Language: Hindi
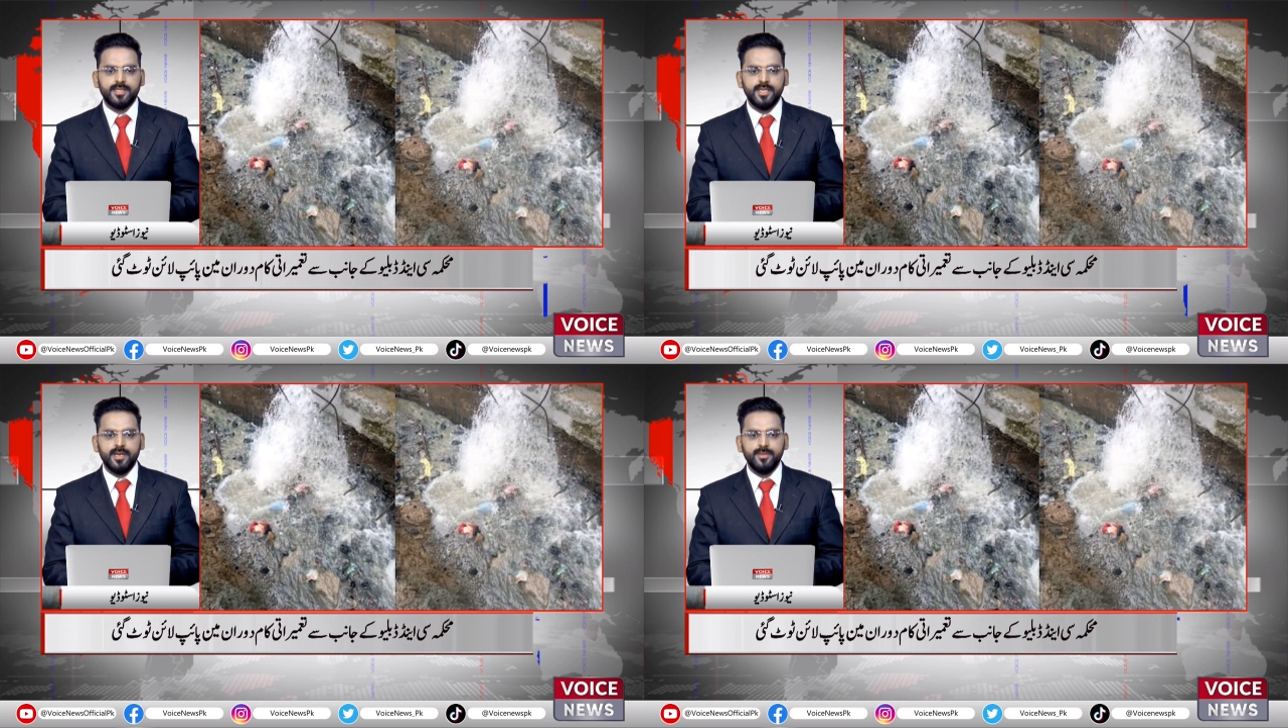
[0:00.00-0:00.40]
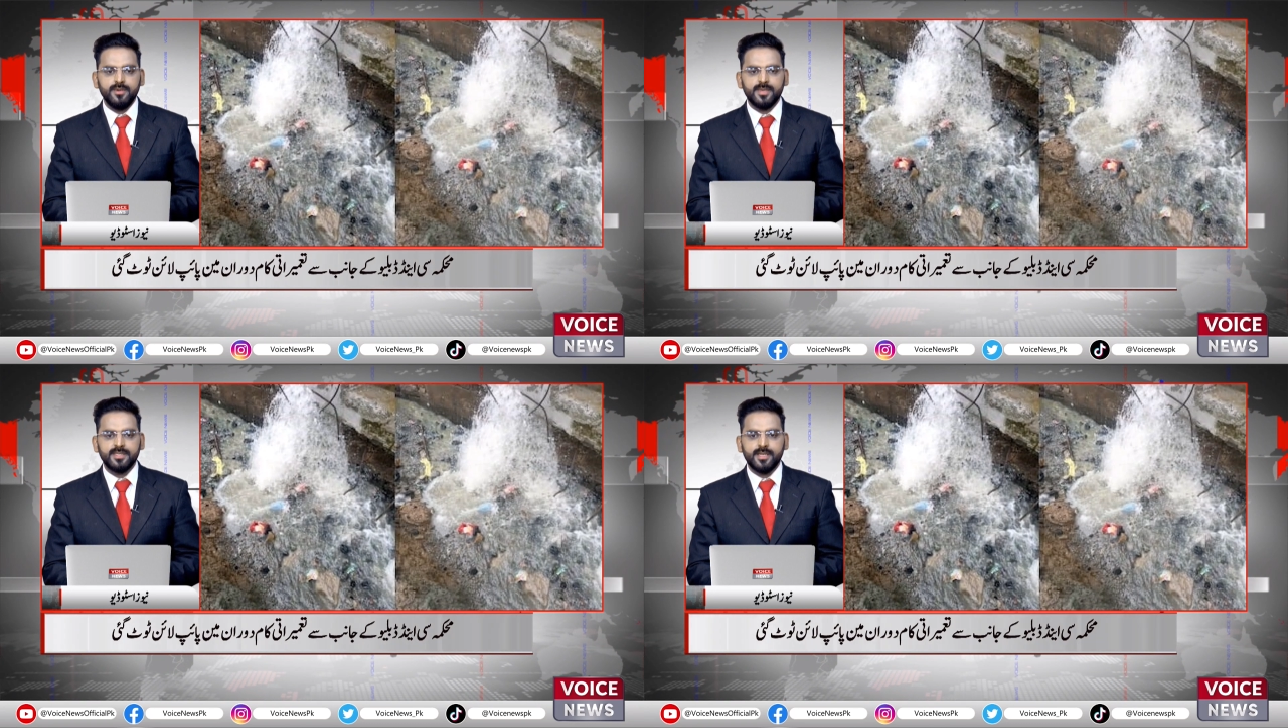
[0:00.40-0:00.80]
टी एम
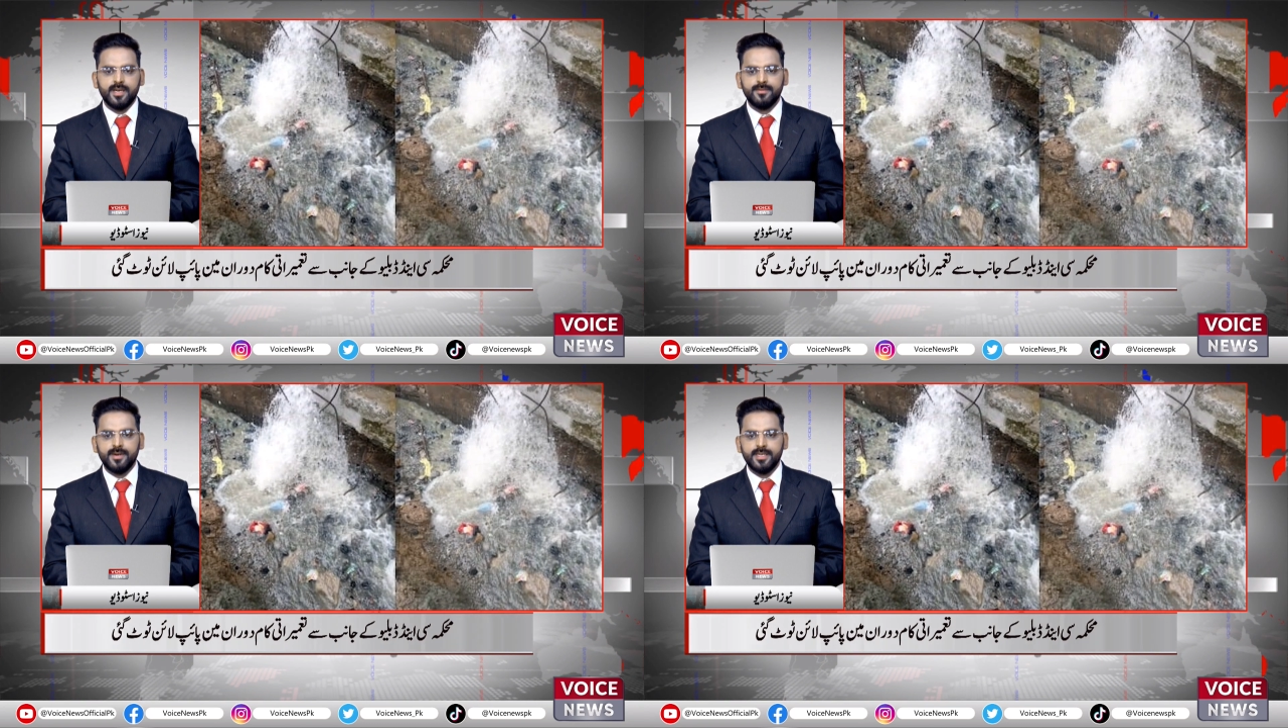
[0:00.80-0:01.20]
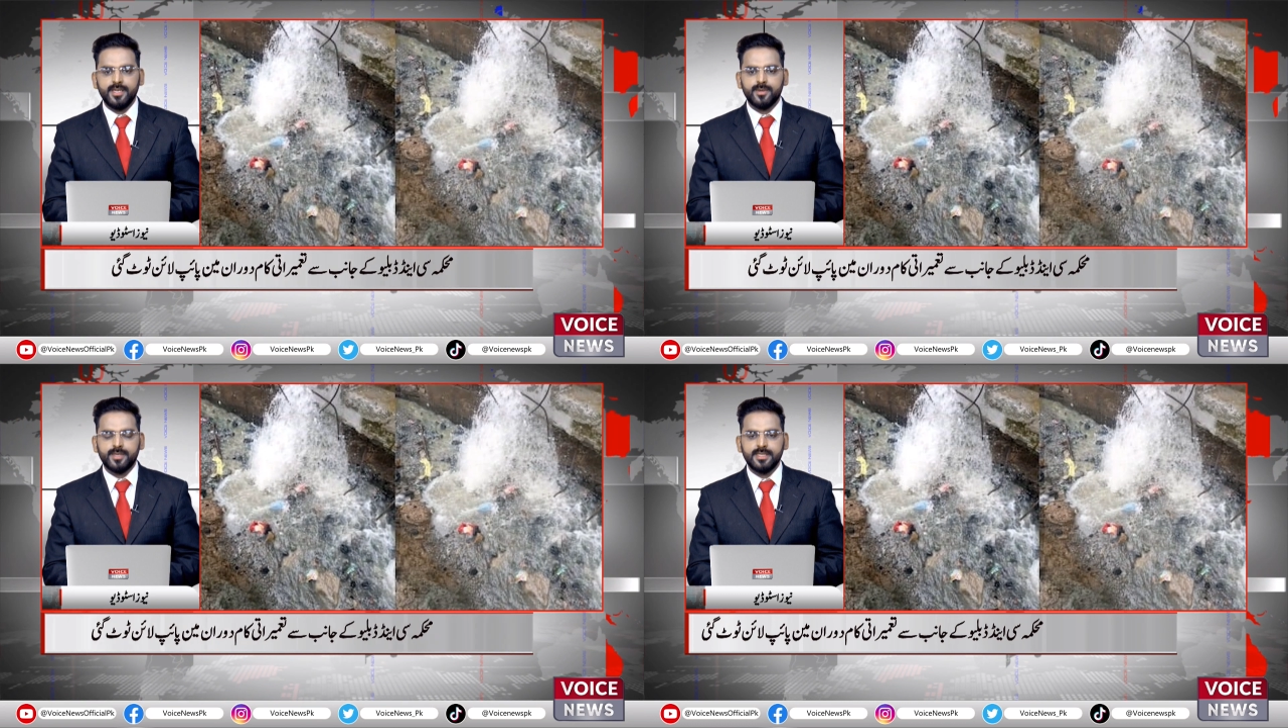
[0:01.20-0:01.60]
ओ मज़र अवान
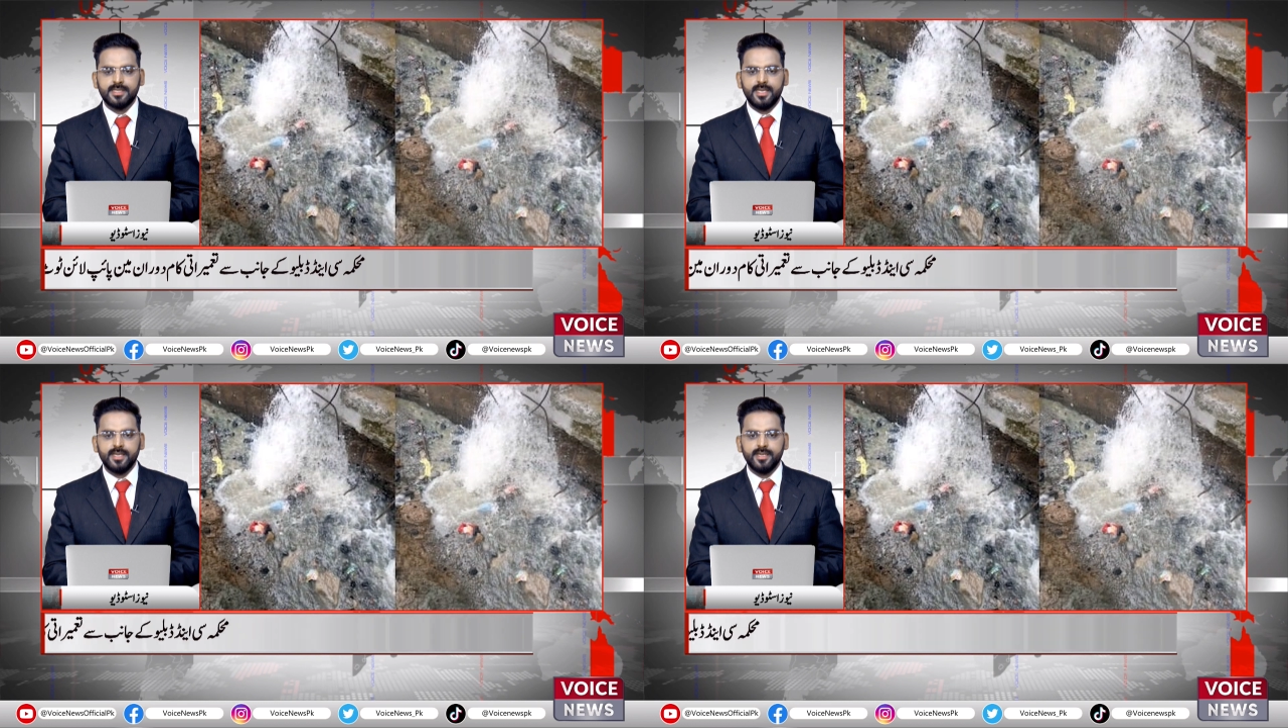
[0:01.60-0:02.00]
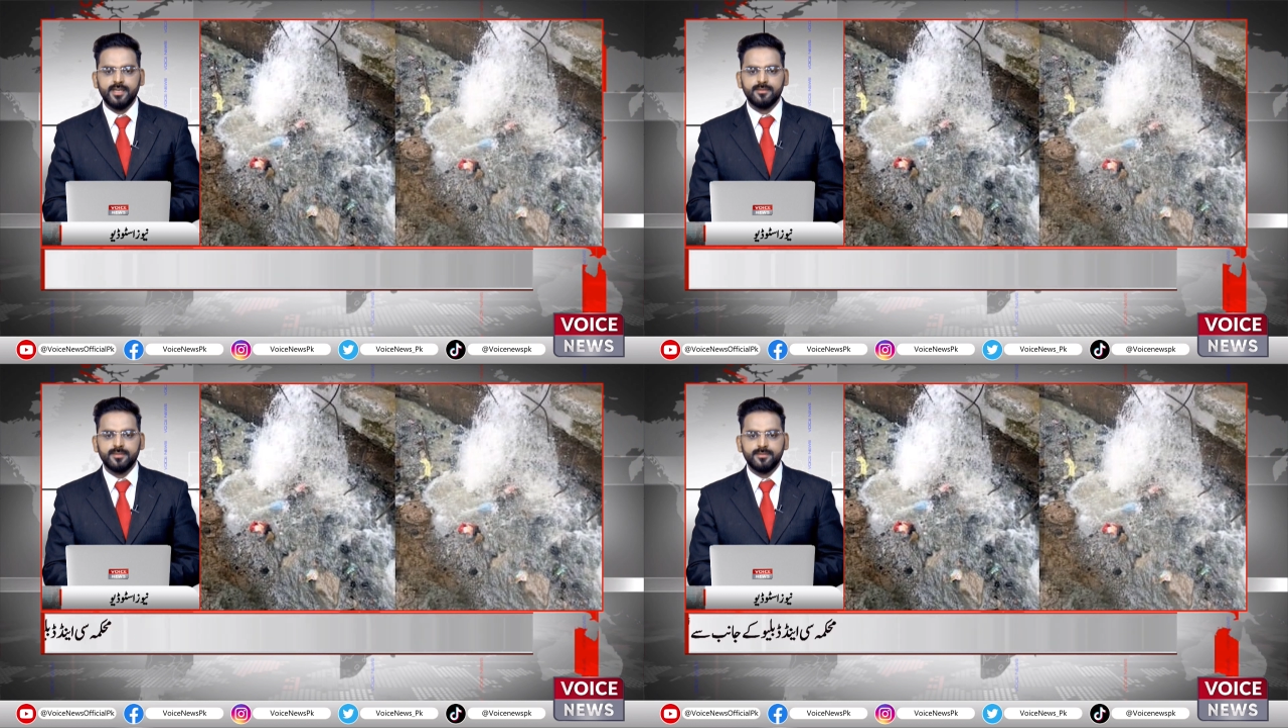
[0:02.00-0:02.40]
ने नोटिस
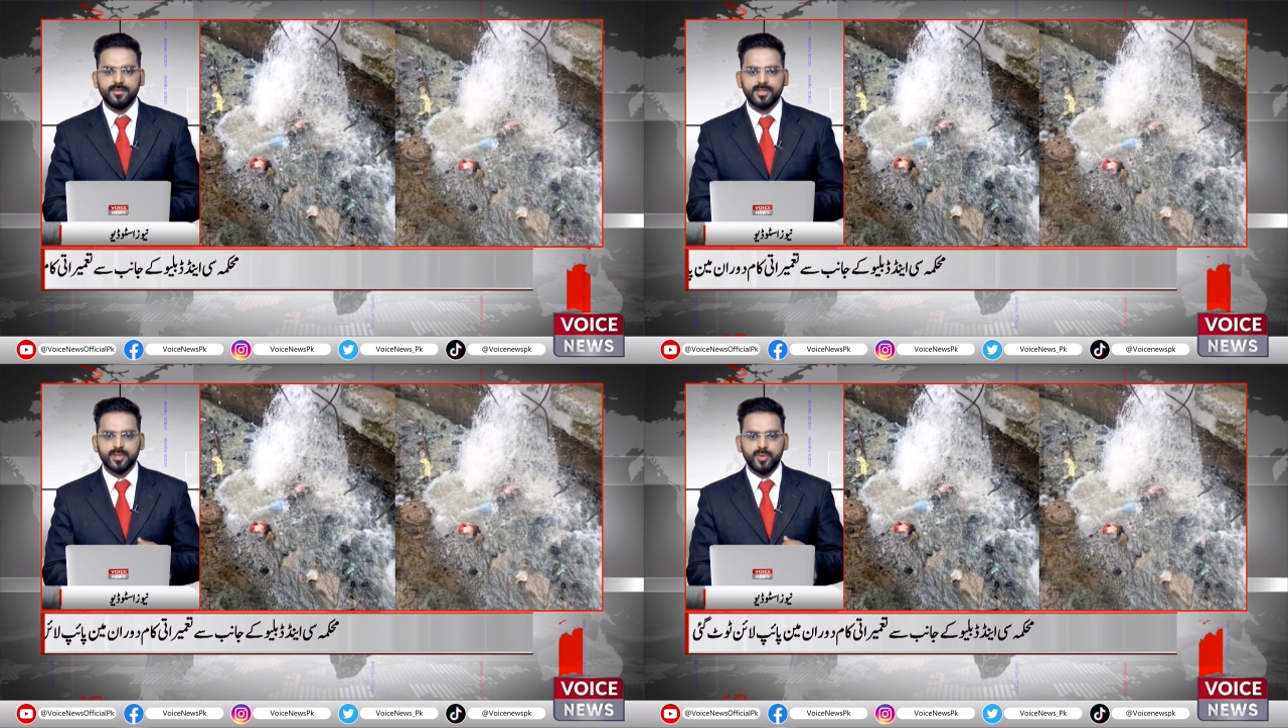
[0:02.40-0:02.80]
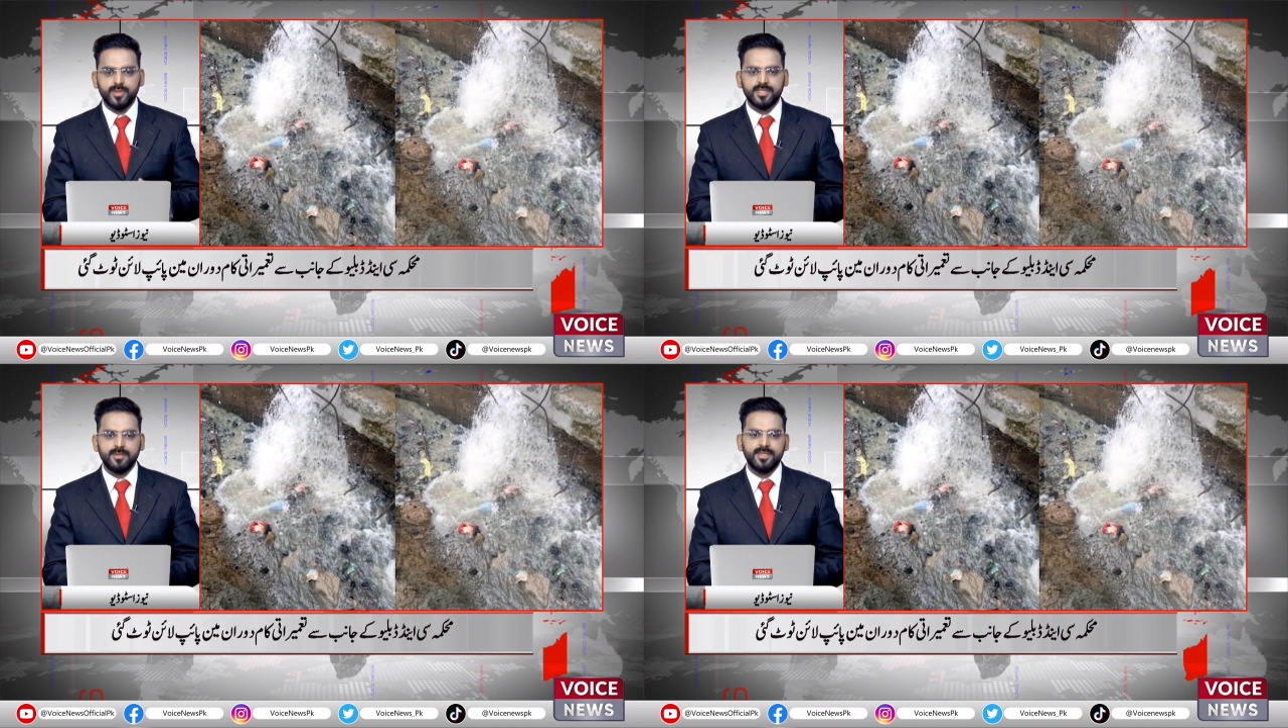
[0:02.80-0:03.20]
लेकर
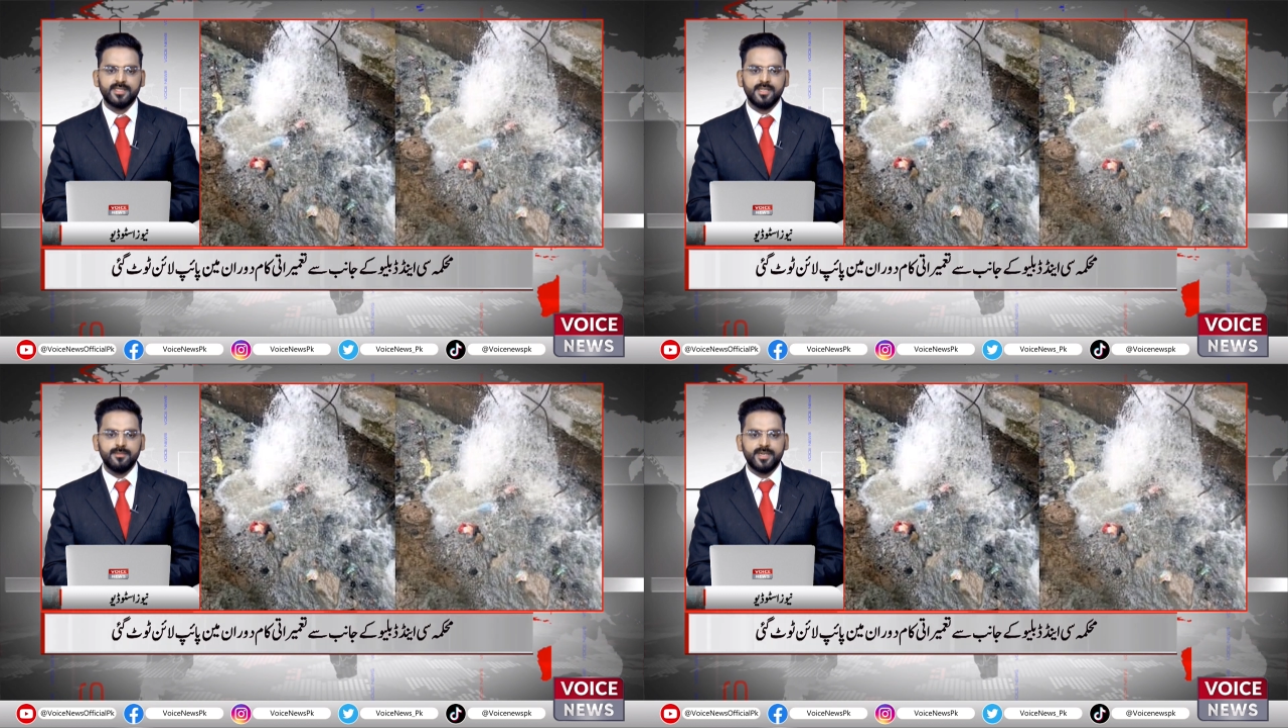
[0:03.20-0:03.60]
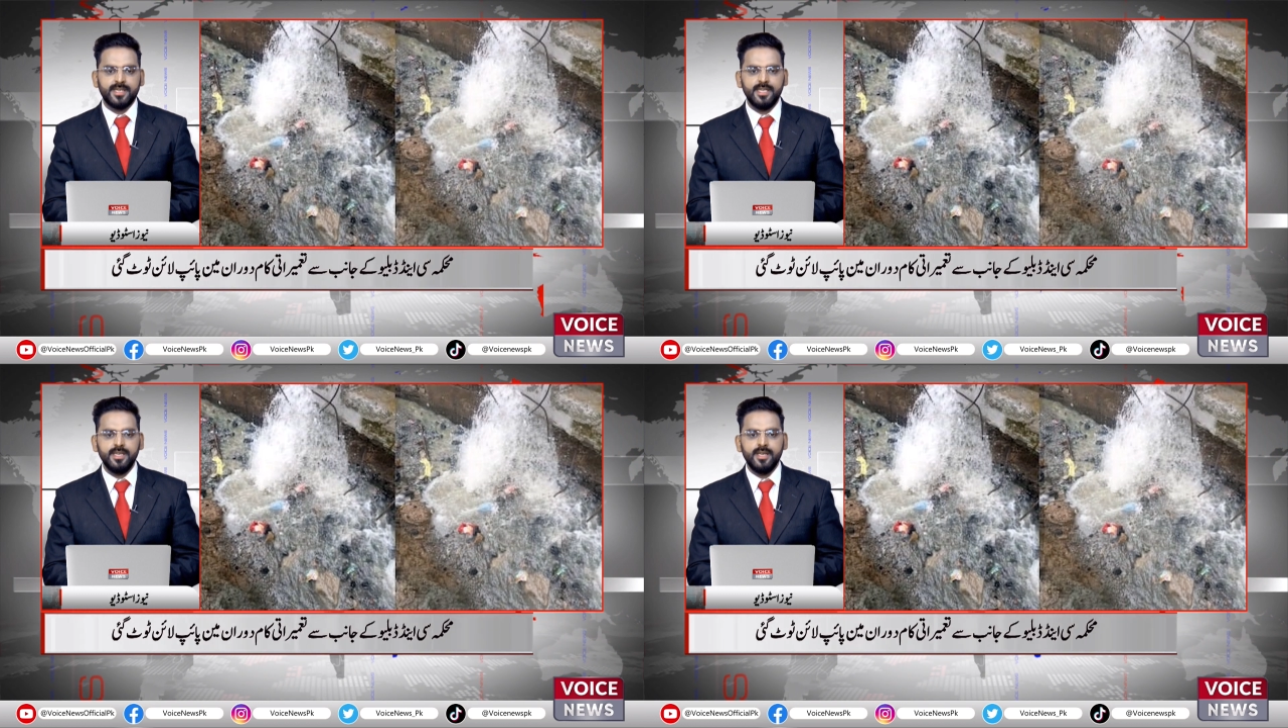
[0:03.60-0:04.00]
मजकूर सीमेंट से
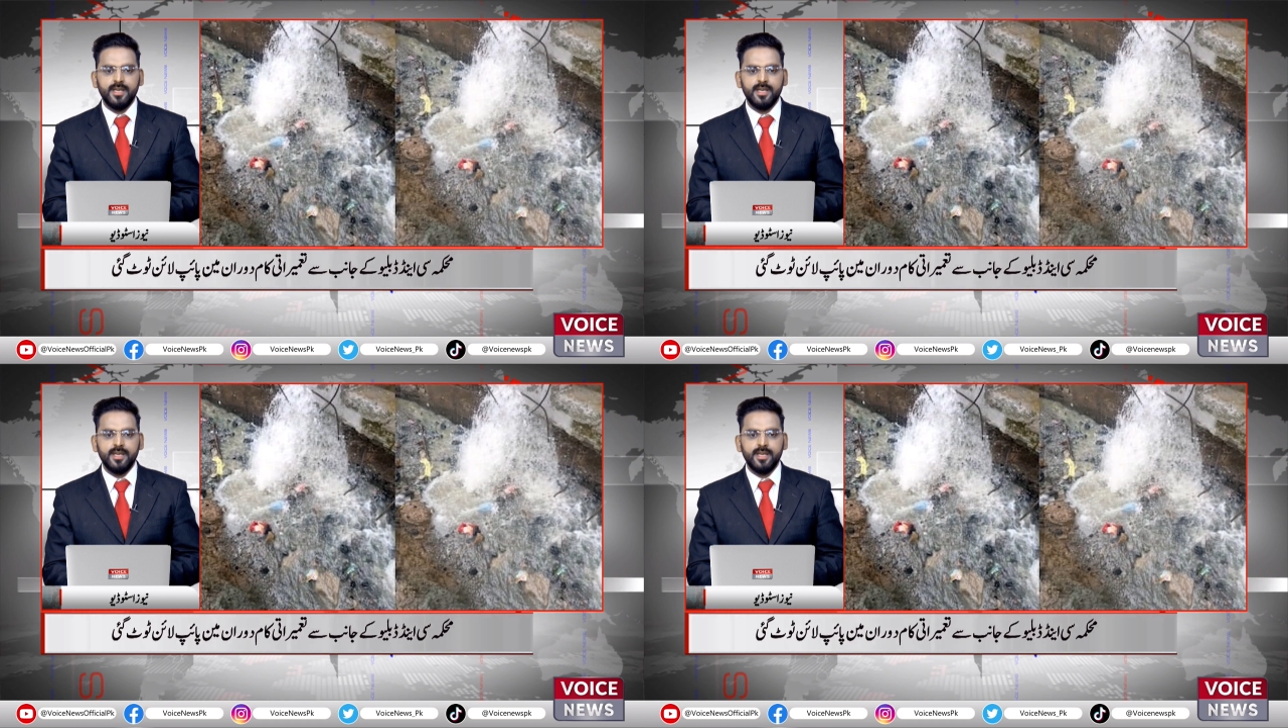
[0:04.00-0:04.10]
बनी